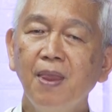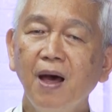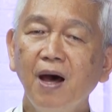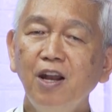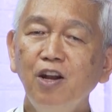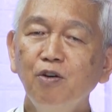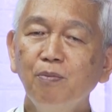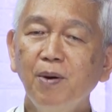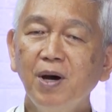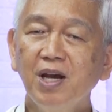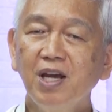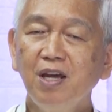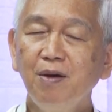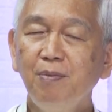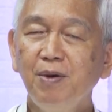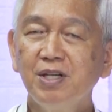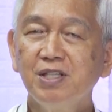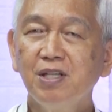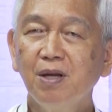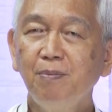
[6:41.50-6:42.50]
Ano bang
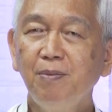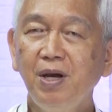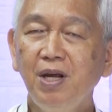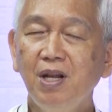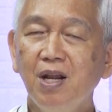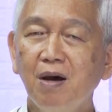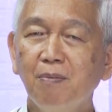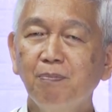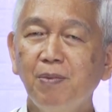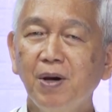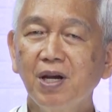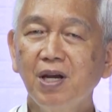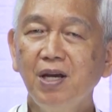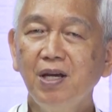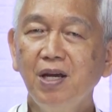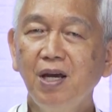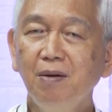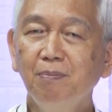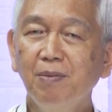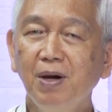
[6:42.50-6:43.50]
ibig sabihin ng
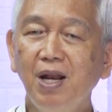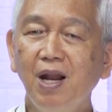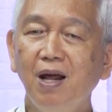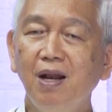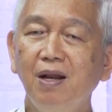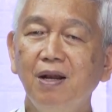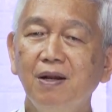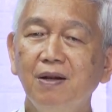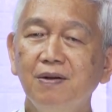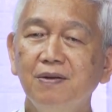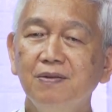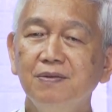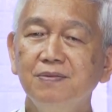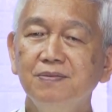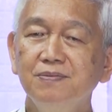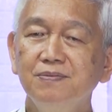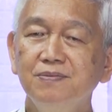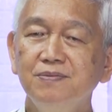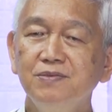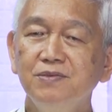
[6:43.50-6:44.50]
pagiging banal?
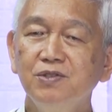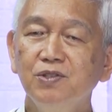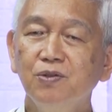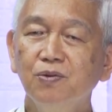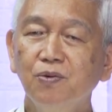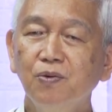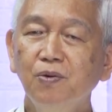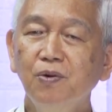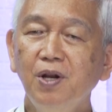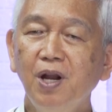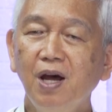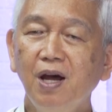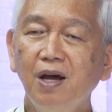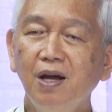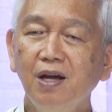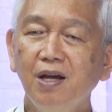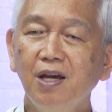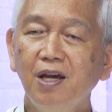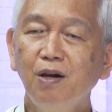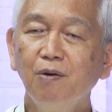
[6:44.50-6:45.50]

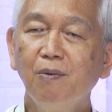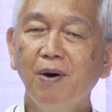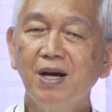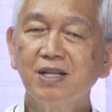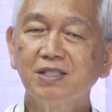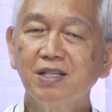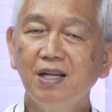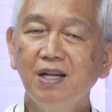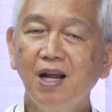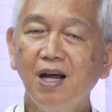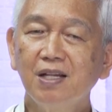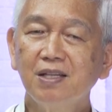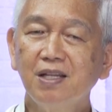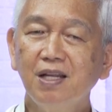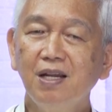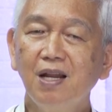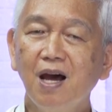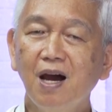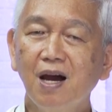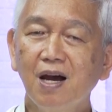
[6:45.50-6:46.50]
Una, iwasan
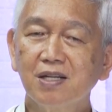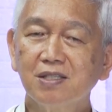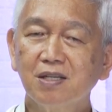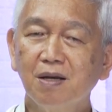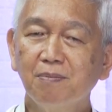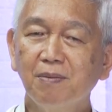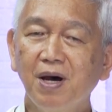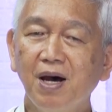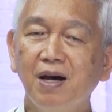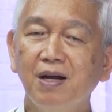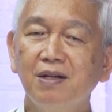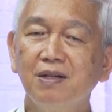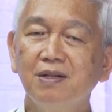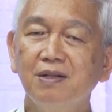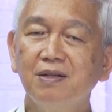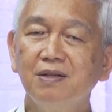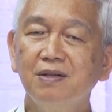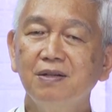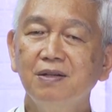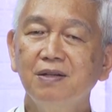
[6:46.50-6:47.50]
natin ang kasamaan.
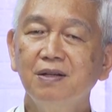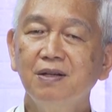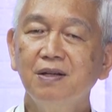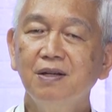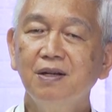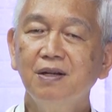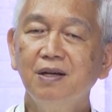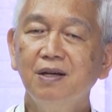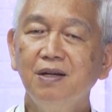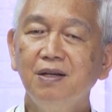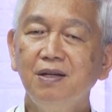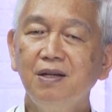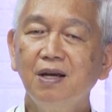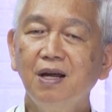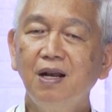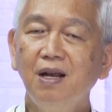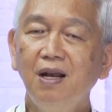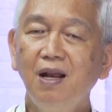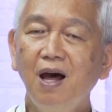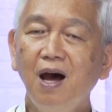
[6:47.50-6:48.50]

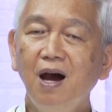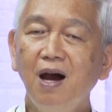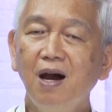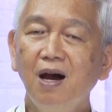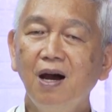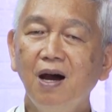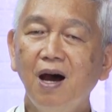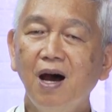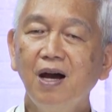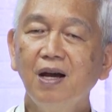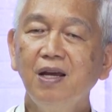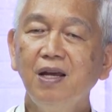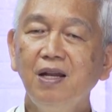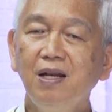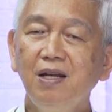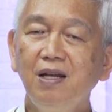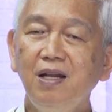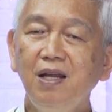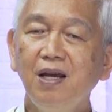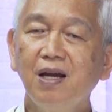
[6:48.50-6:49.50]
Yan lang ang
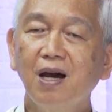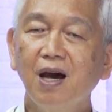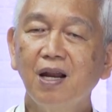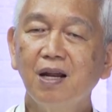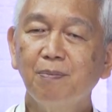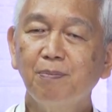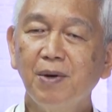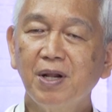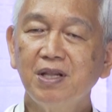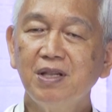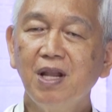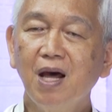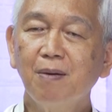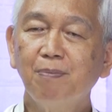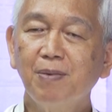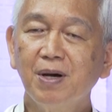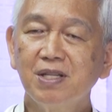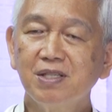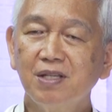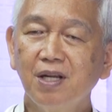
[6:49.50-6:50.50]
hindi
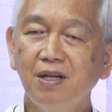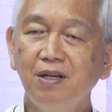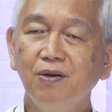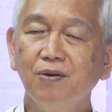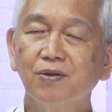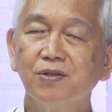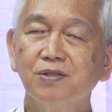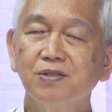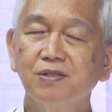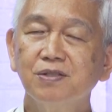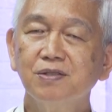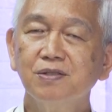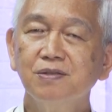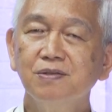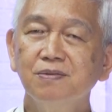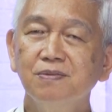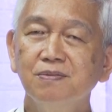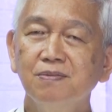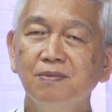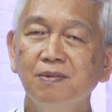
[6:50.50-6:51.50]
karapat-dapat sa Diyos.
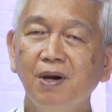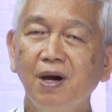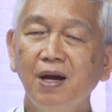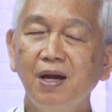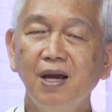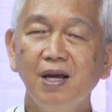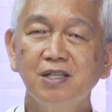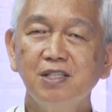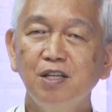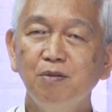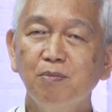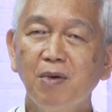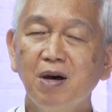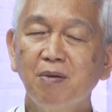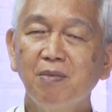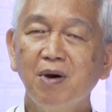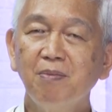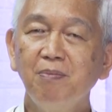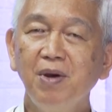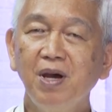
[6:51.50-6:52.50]
Kaya si
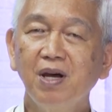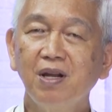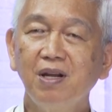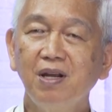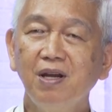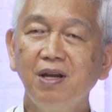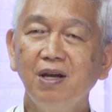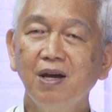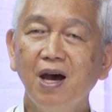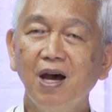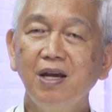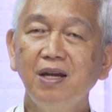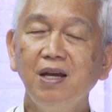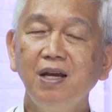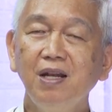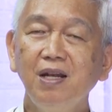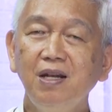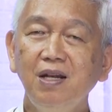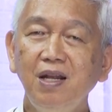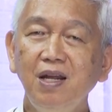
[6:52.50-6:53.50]
Mama Mary ay
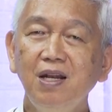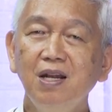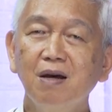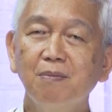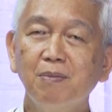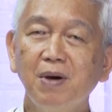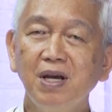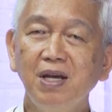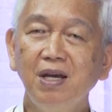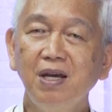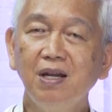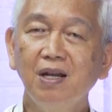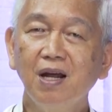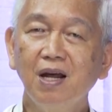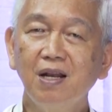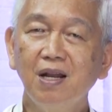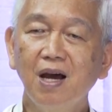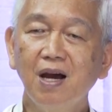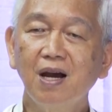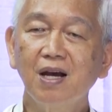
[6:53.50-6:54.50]
hindi
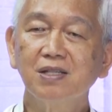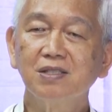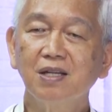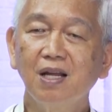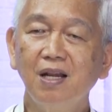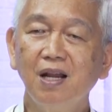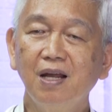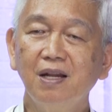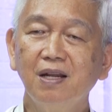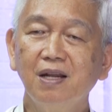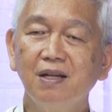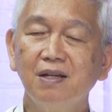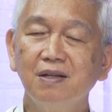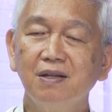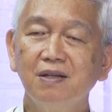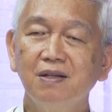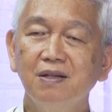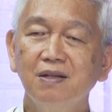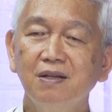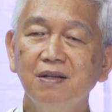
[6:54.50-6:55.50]
nabahira ng kasalanan